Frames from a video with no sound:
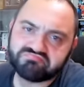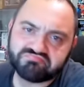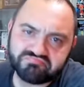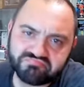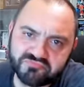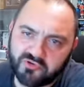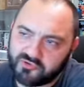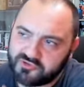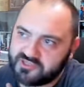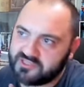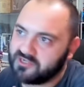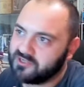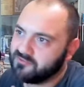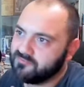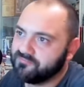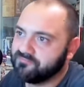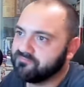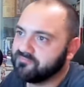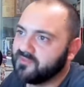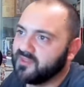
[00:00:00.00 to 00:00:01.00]
Devo dire.
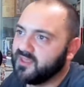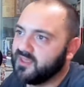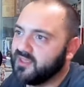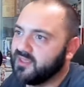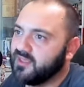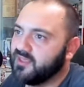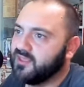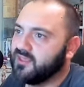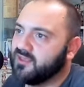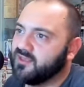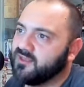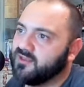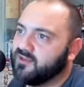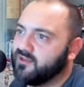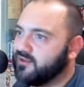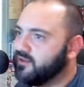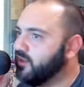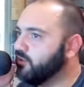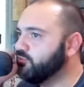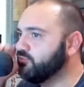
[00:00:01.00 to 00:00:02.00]

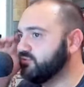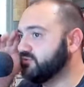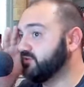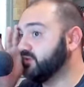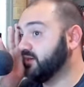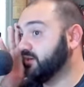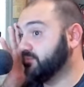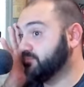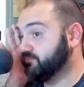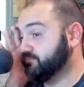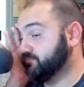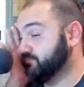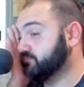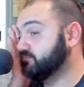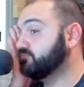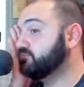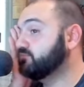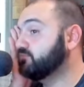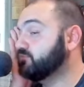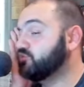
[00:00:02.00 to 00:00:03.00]
La Ultra
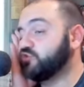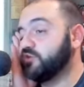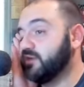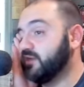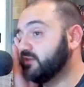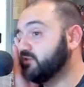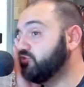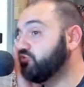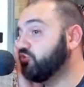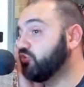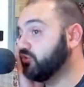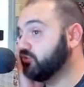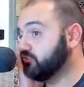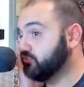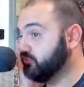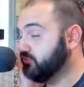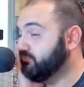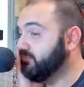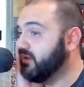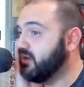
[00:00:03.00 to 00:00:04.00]
cioè la
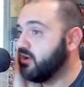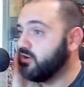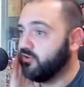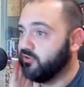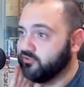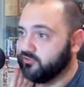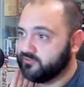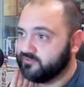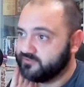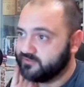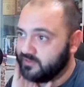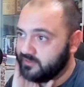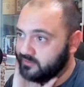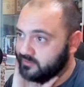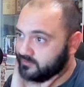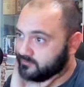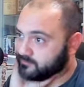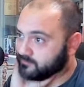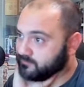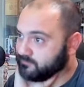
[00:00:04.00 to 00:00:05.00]
18, Mega
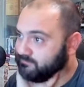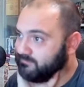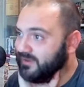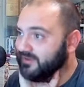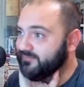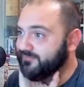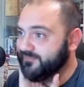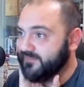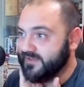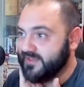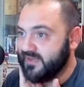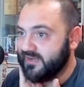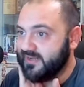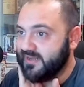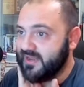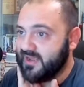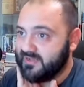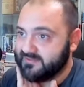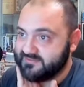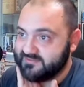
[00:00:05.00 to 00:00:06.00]
Colossal, baffa gli
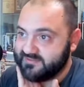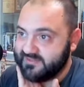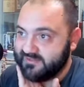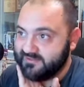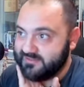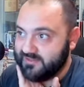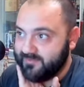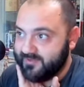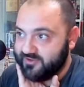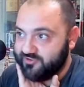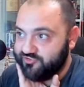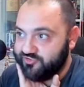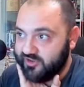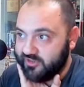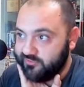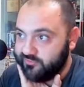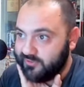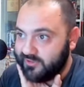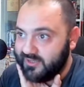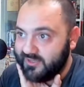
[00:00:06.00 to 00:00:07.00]
alleati
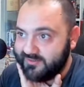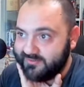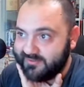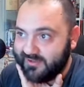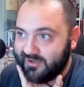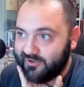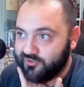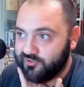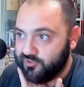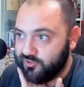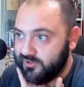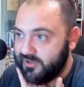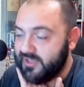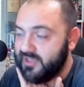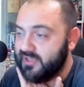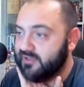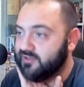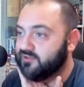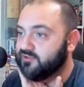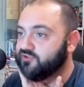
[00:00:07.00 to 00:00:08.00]
30% all'attacco e